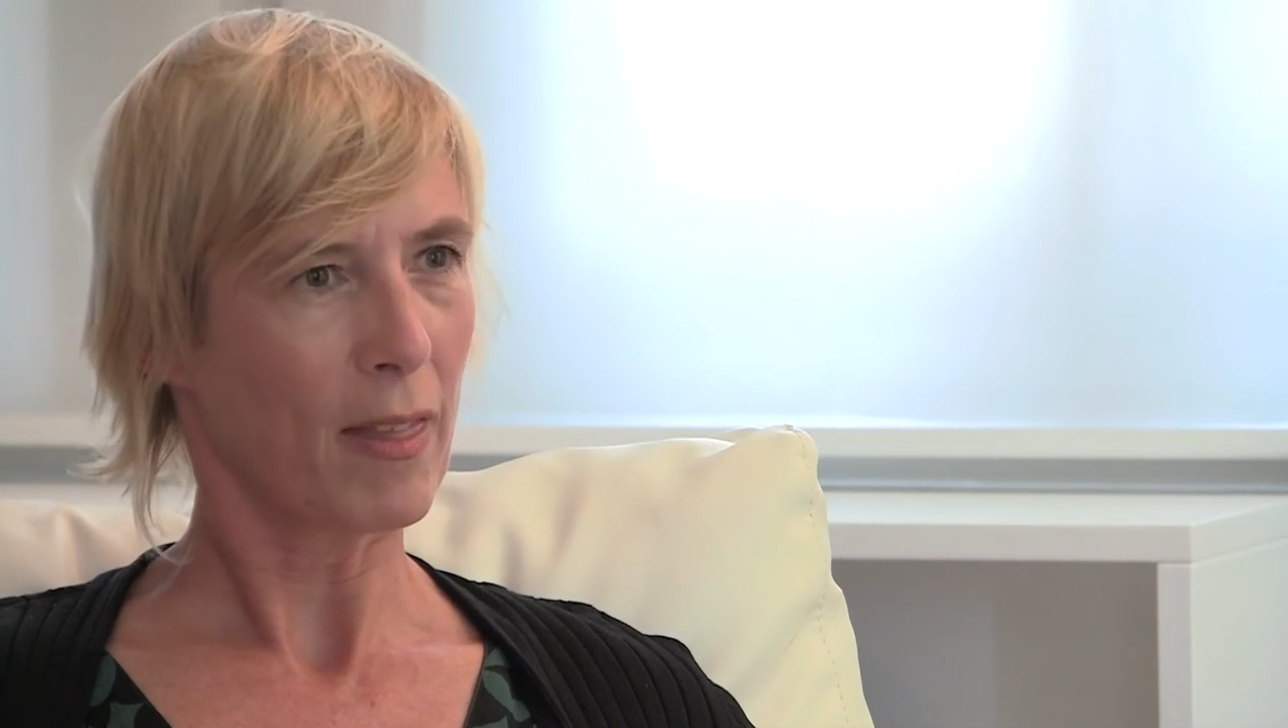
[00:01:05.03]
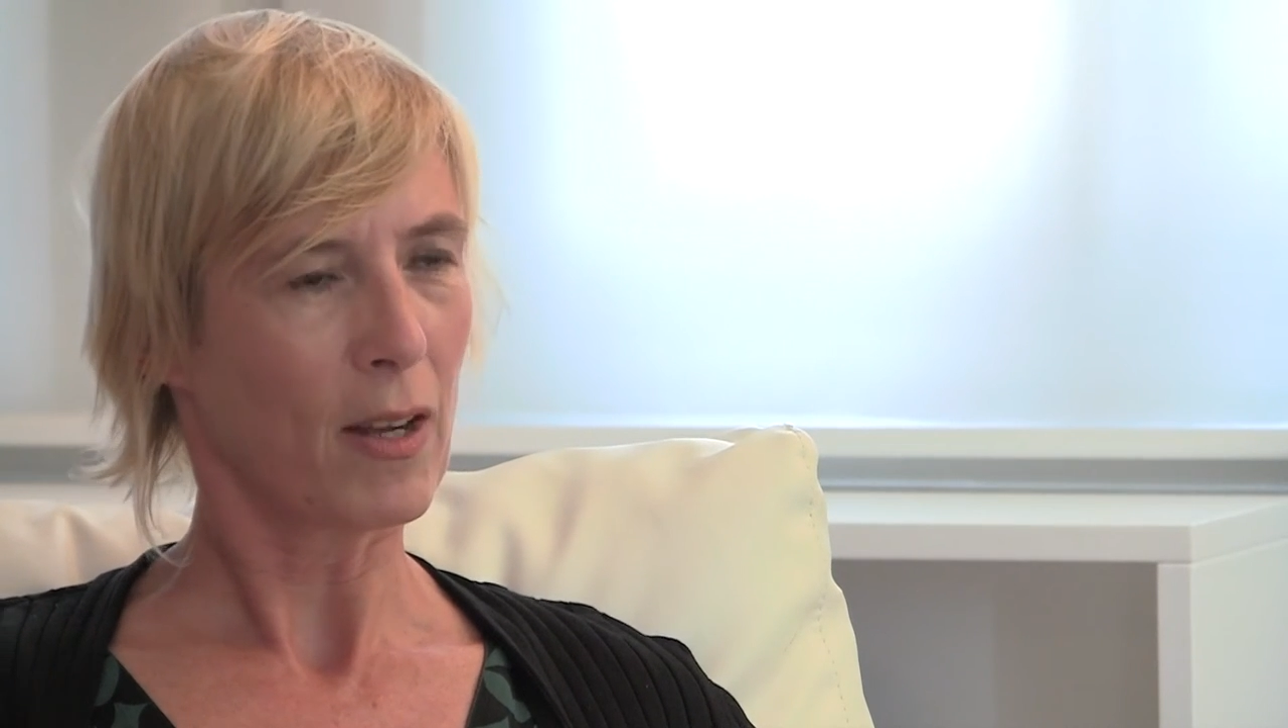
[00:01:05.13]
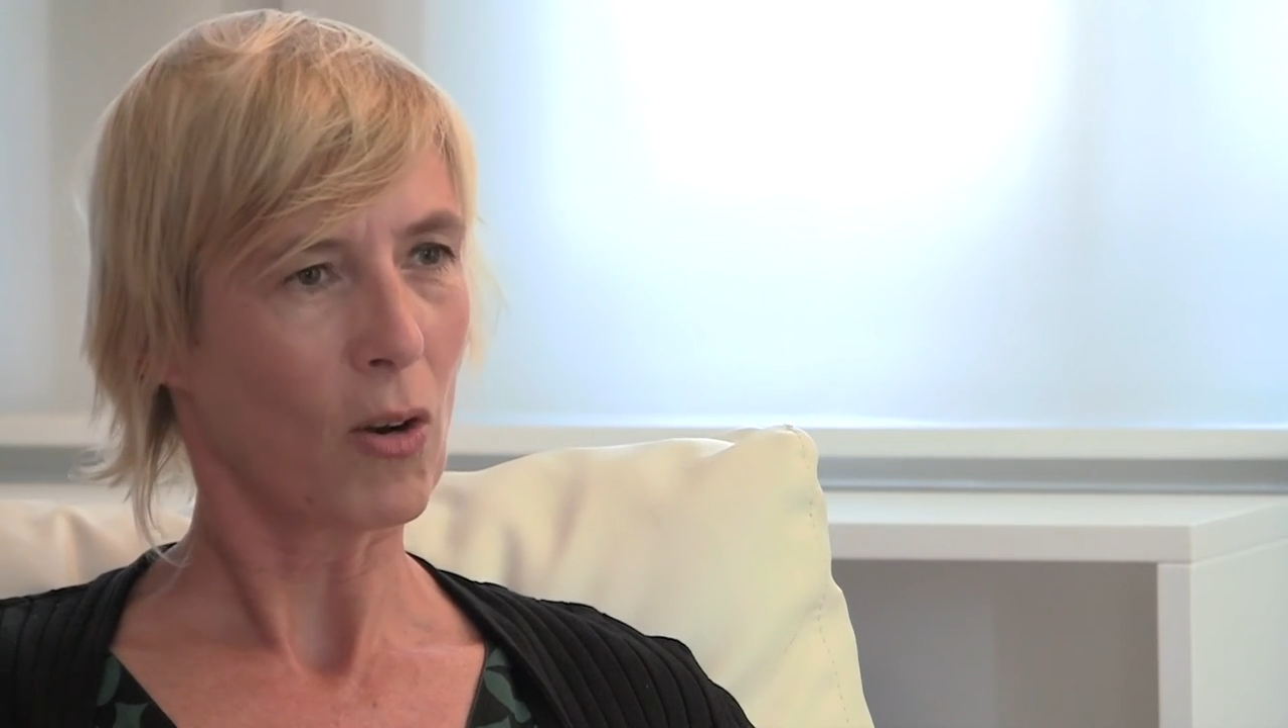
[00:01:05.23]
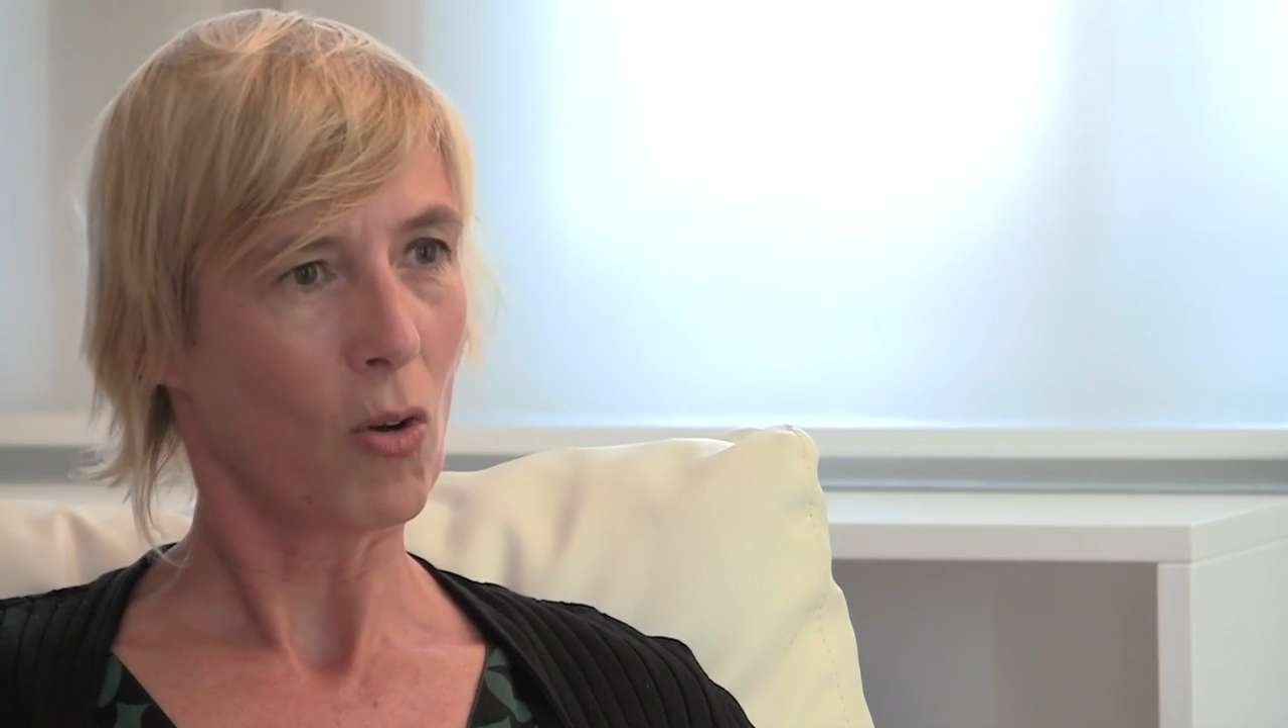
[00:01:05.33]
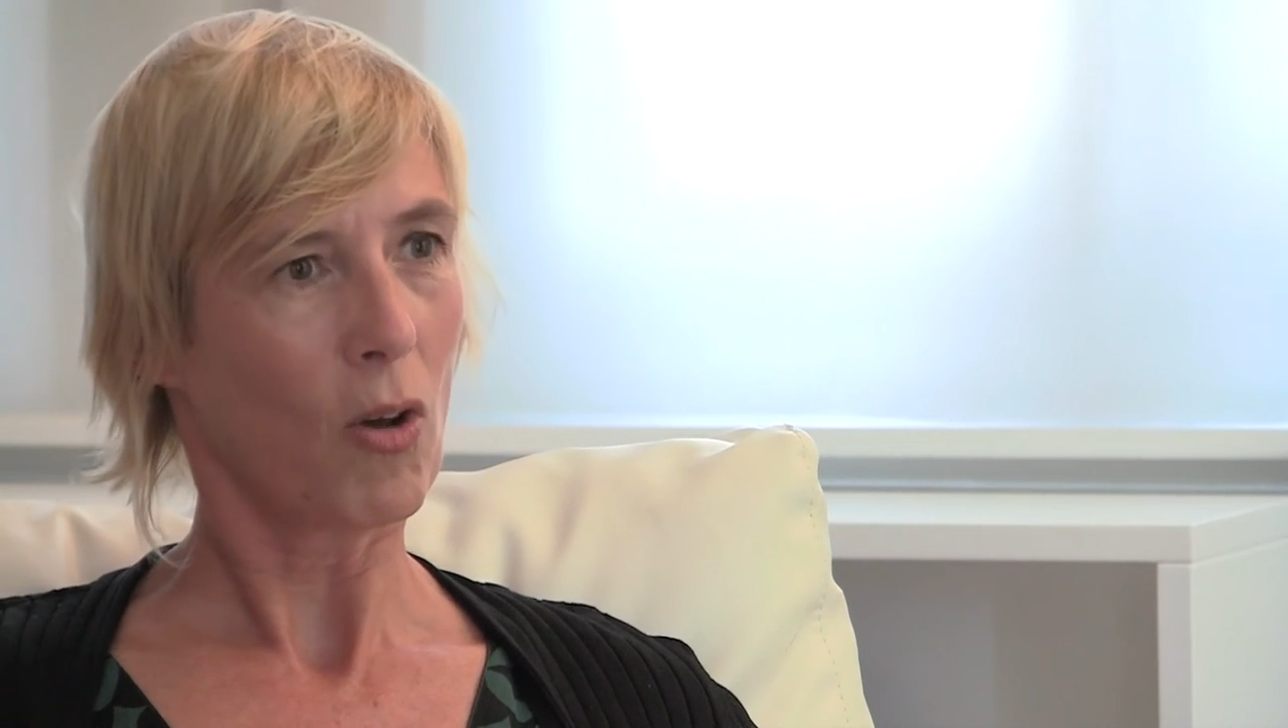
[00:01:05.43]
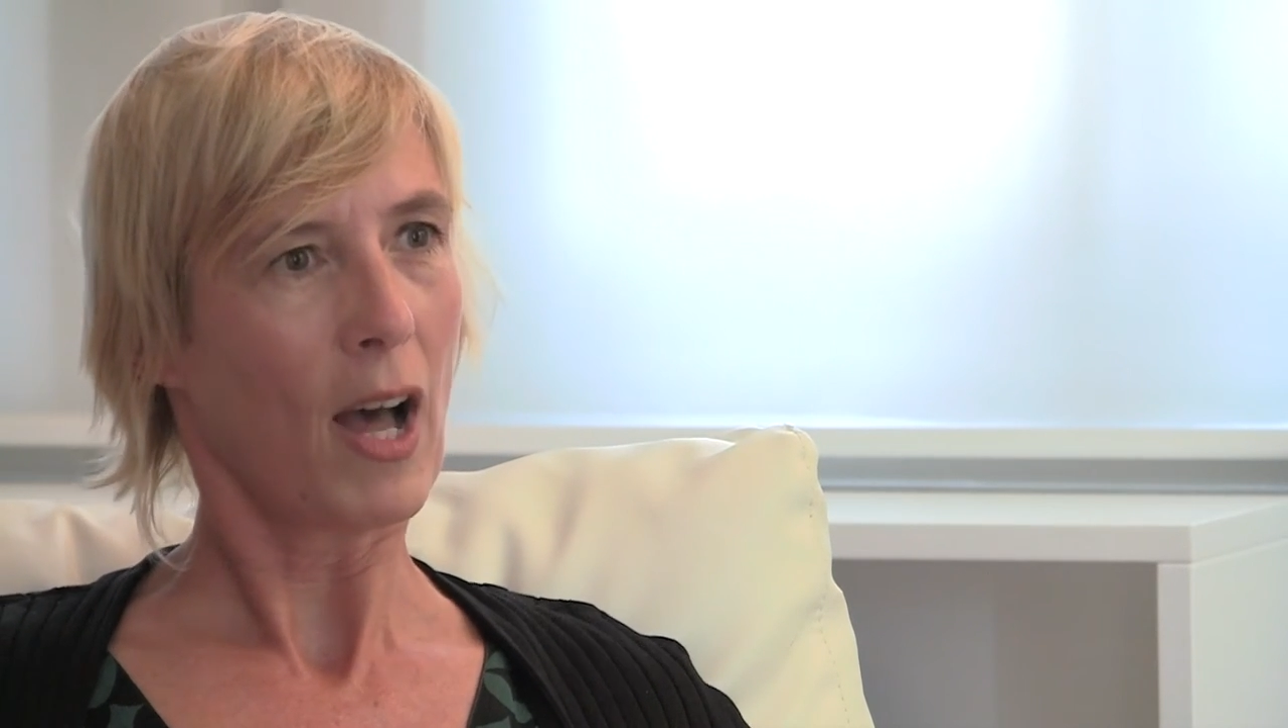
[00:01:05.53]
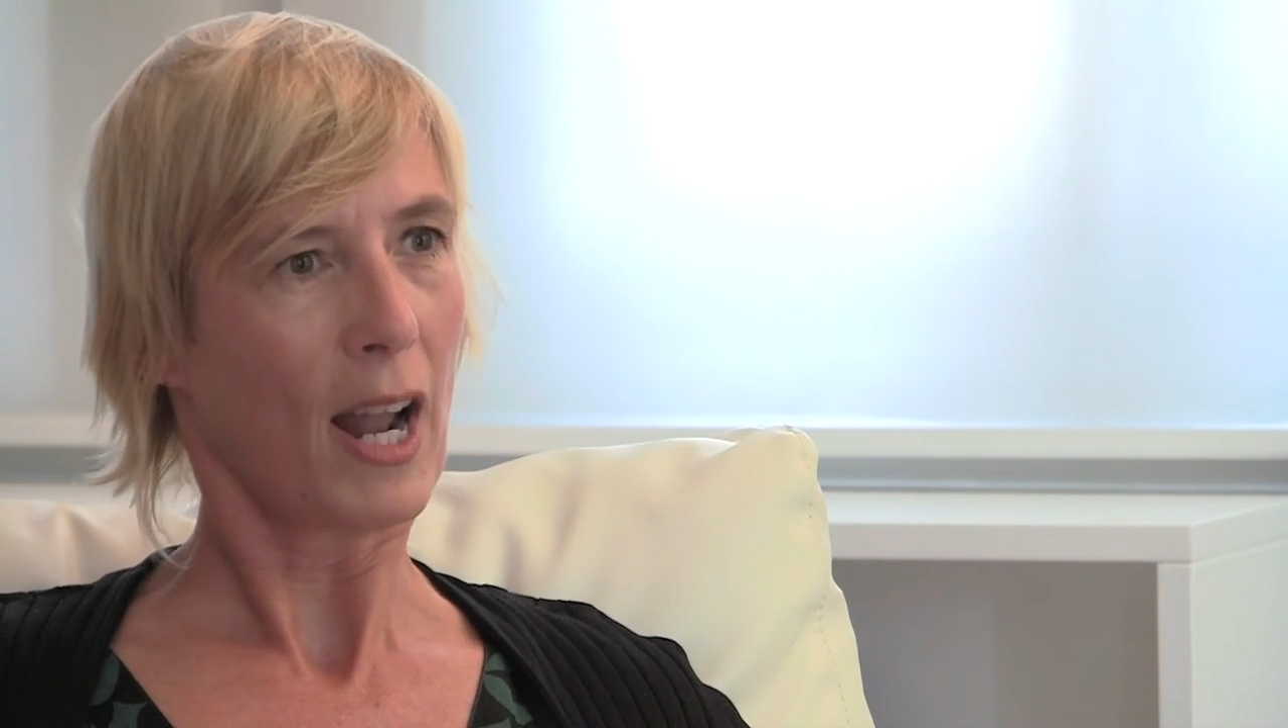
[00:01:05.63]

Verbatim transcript: hacerlo